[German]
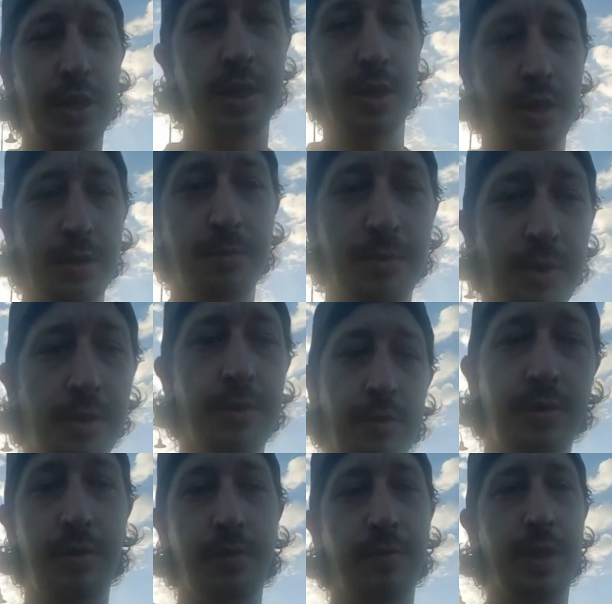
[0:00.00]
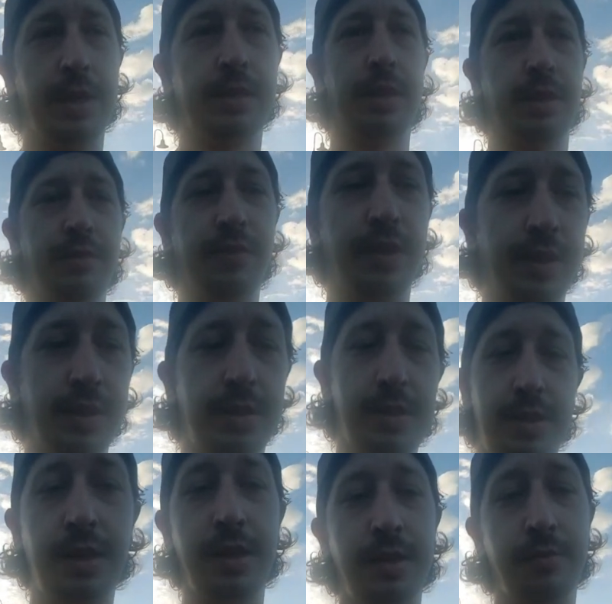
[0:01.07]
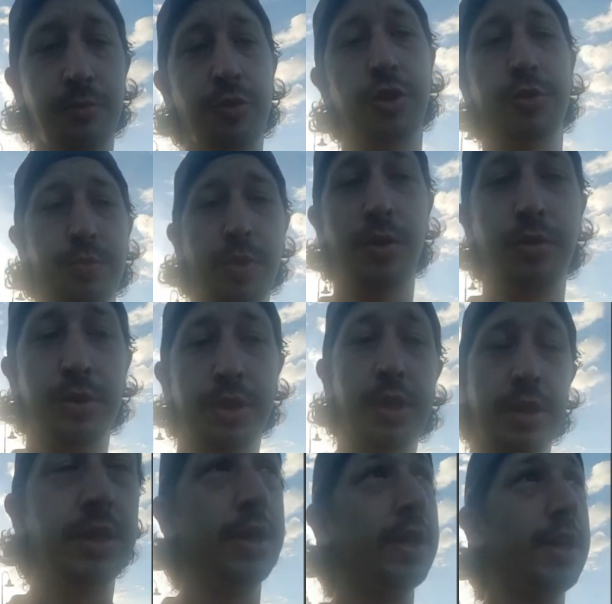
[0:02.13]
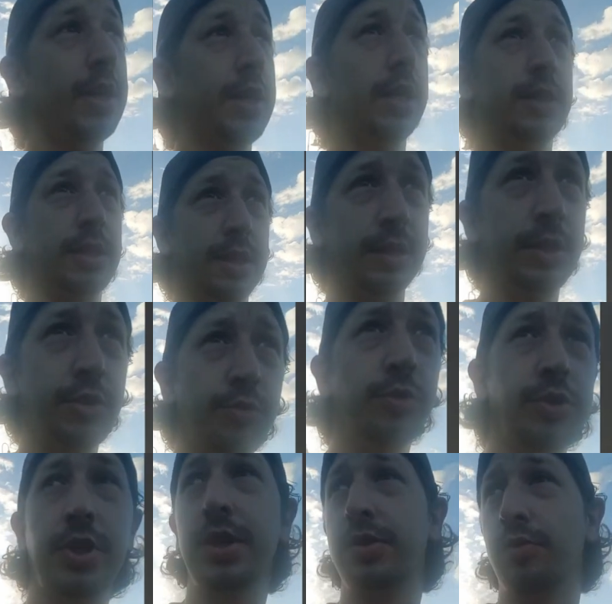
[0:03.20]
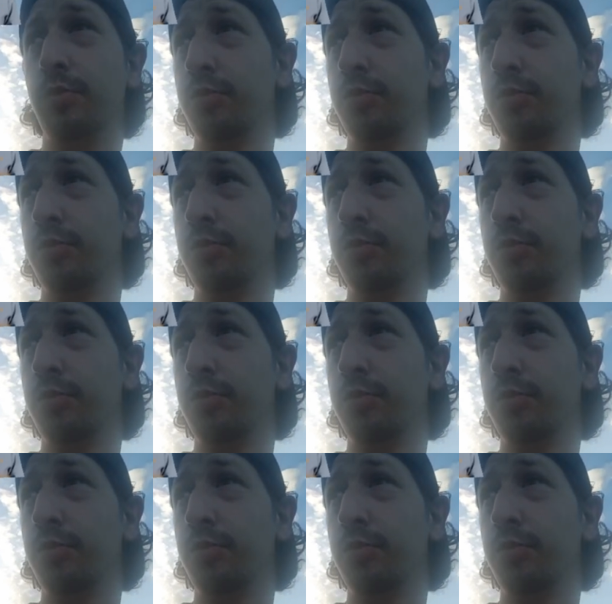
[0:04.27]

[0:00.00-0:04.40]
ankam, weitergefahren ist, den, wo ich brauchte. Denn ich muss jetzt